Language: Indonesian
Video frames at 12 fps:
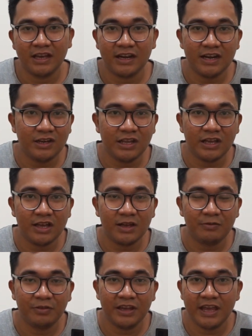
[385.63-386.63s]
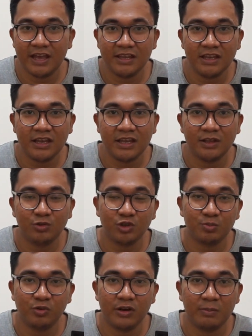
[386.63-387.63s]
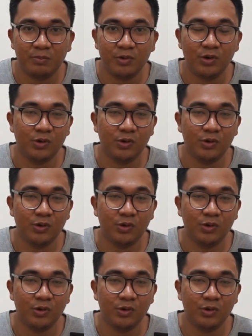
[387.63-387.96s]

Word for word: karena dia VGA-nya yaitu 1060.